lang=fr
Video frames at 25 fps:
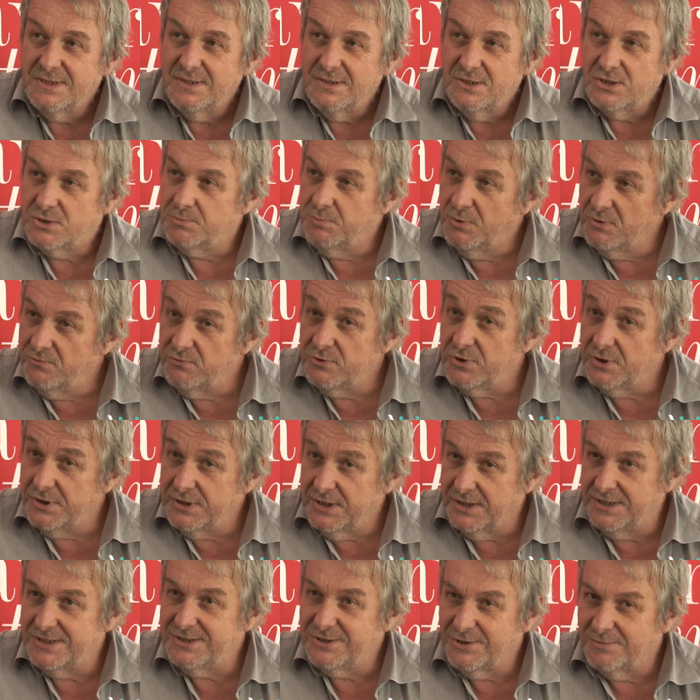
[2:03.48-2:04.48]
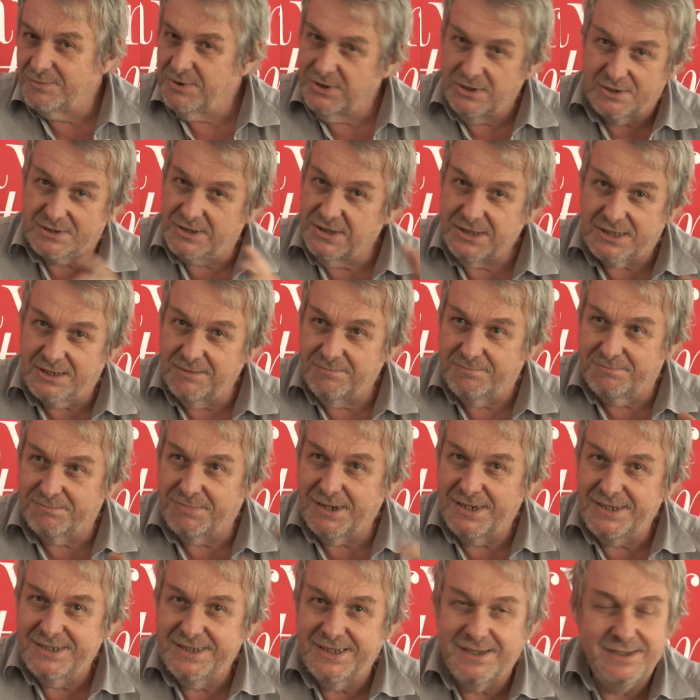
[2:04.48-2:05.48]
Je peux vous donner un exemple d'ailleurs qui n'était
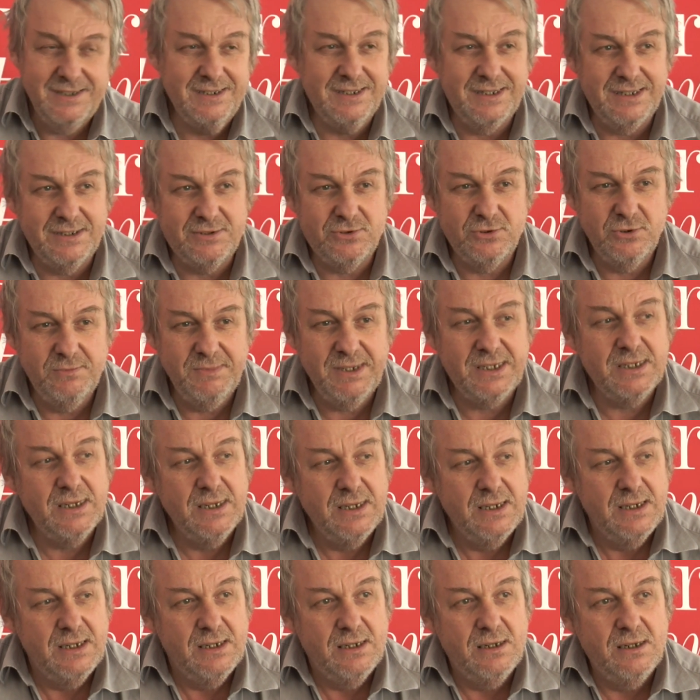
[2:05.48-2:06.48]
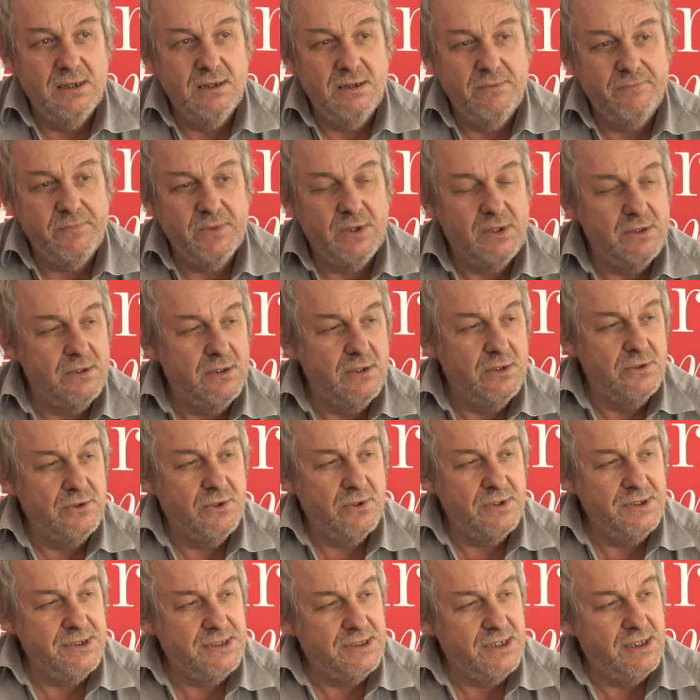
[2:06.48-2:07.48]
pas lié là-dessus, mais euh,
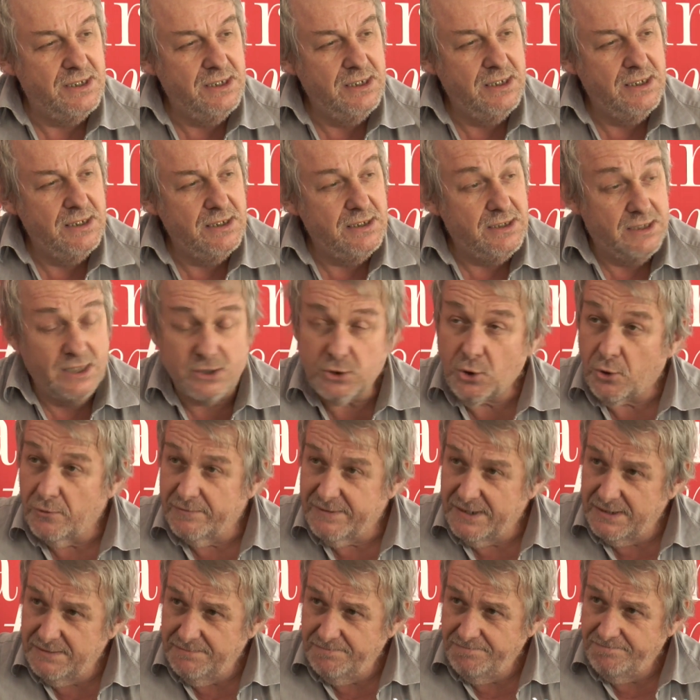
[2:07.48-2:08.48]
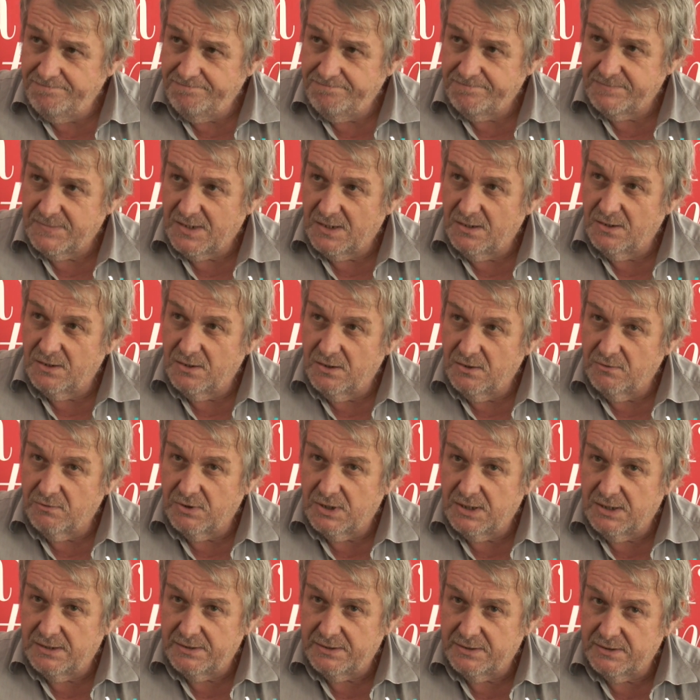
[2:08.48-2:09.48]
dans les années 80, euh,
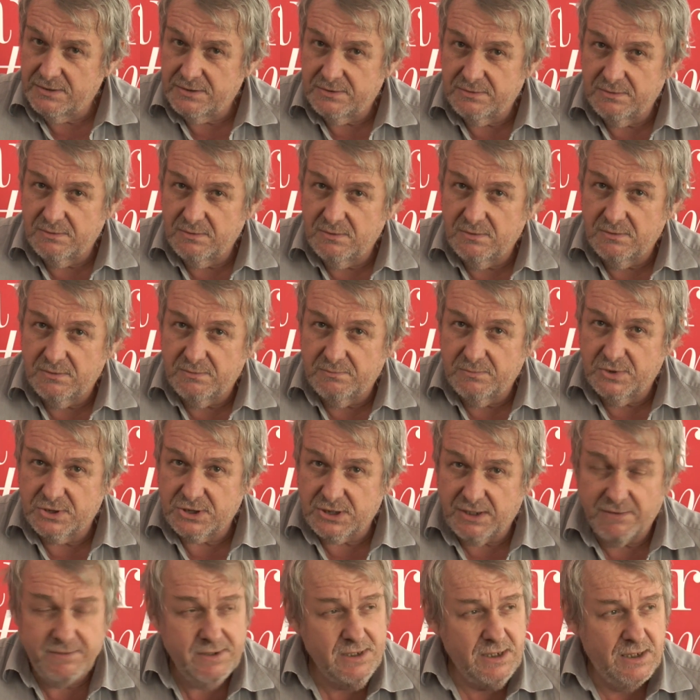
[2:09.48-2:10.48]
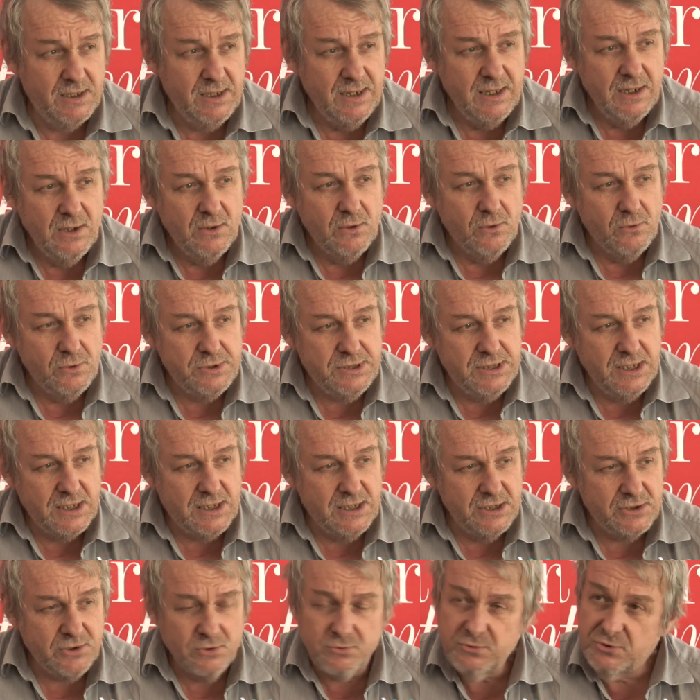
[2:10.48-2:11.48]
voilà, moi je travaillais aussi
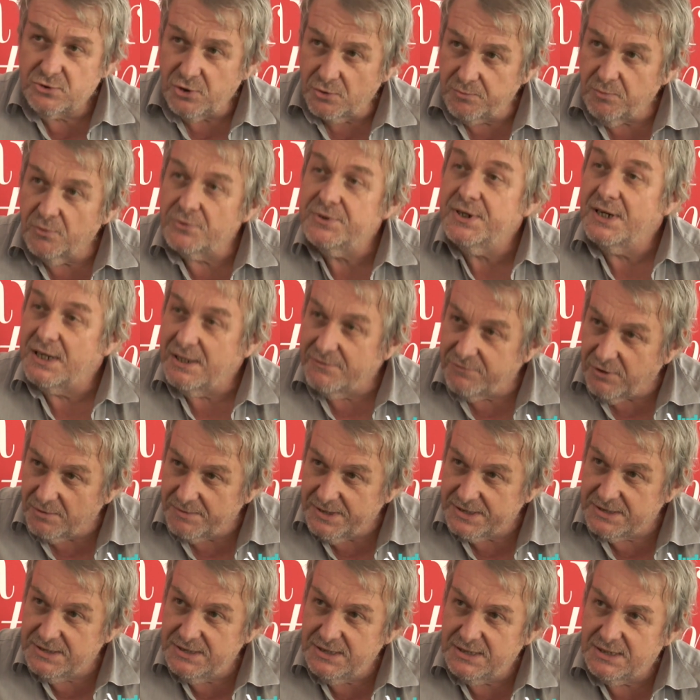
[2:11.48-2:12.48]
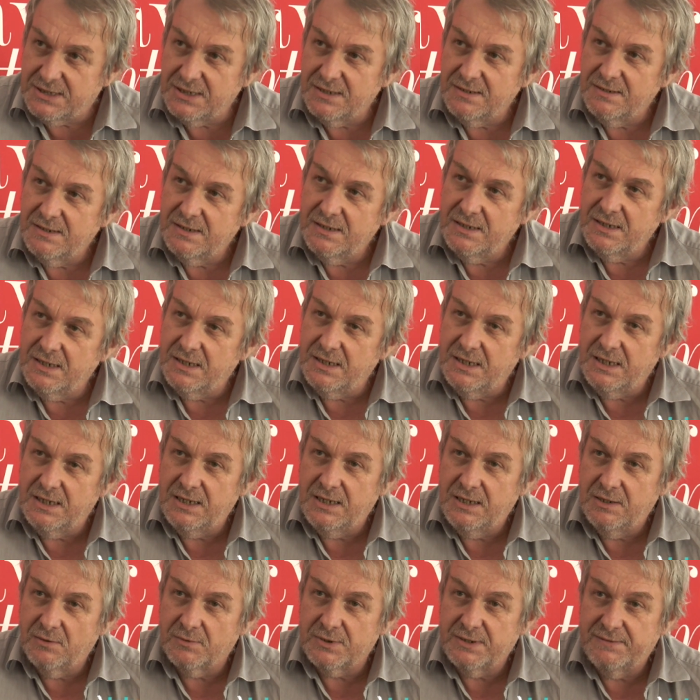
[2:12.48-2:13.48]
avec les gens du Centre mondial informatique
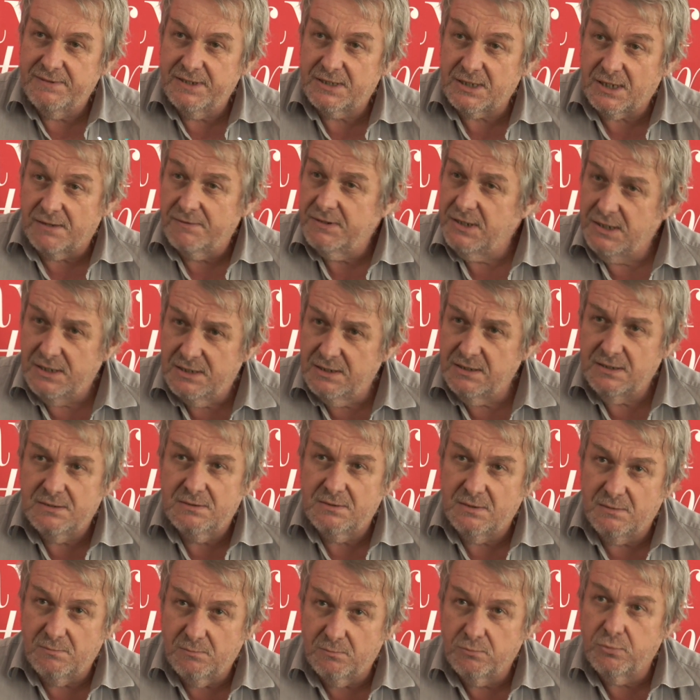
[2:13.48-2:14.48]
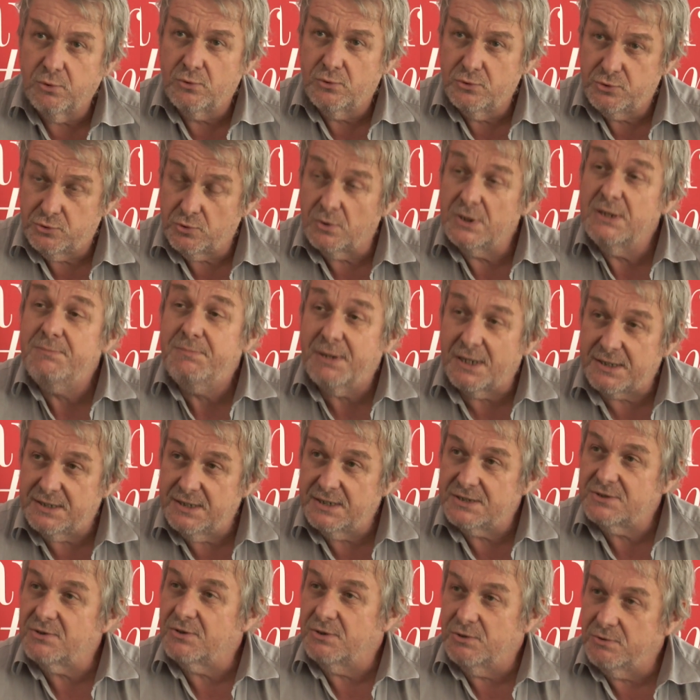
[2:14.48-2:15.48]
et on avait travaillé beaucoup sur
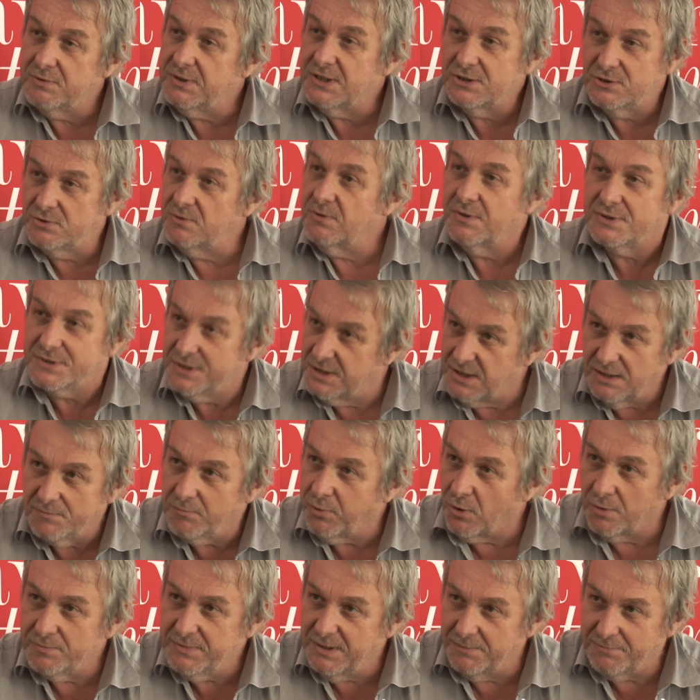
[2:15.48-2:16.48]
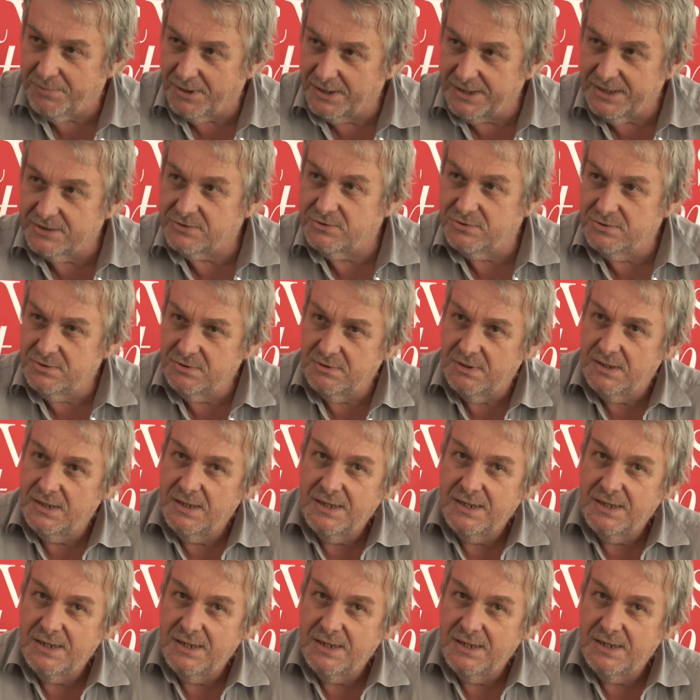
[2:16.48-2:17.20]
l'hypertexte en éducation, hein, c'est les premiers pas là-dessus.